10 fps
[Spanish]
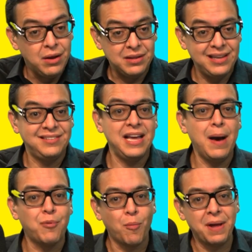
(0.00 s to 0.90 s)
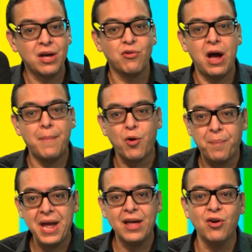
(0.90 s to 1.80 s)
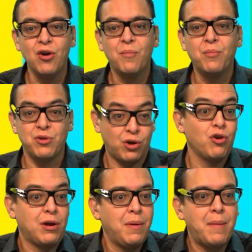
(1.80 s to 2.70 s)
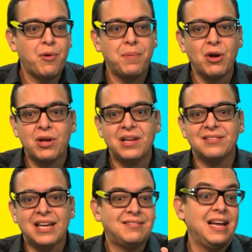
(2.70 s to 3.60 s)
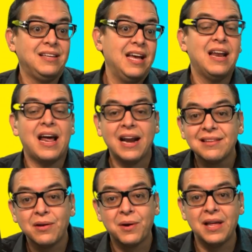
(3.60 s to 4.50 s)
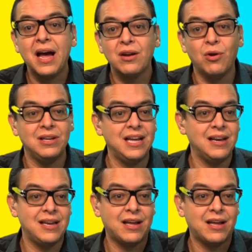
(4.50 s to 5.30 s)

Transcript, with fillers: Que si es apropiado o no es apropiado, pues yo creo que es apropiado que quizás sea el Día de la Raza, ¿verdad? No el Día del